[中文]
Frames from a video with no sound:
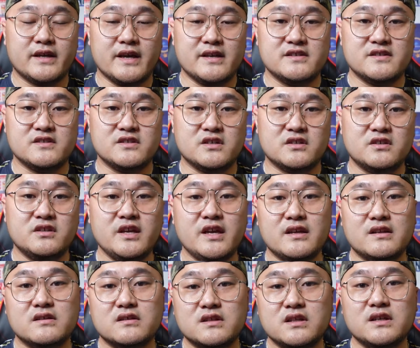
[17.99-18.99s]
给自己
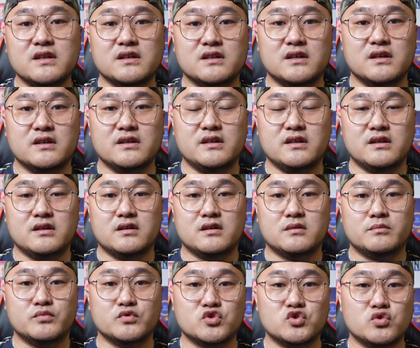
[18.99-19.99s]
奠定了一
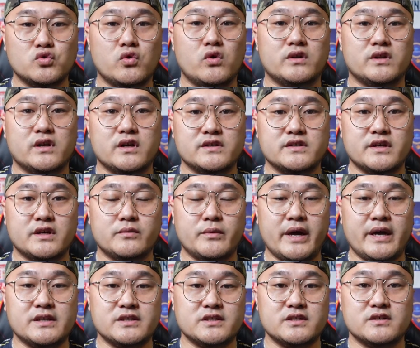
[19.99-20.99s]
个不错的这个
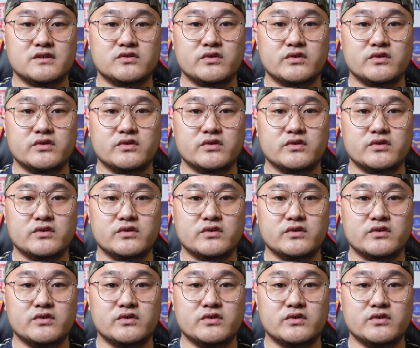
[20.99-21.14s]
位置。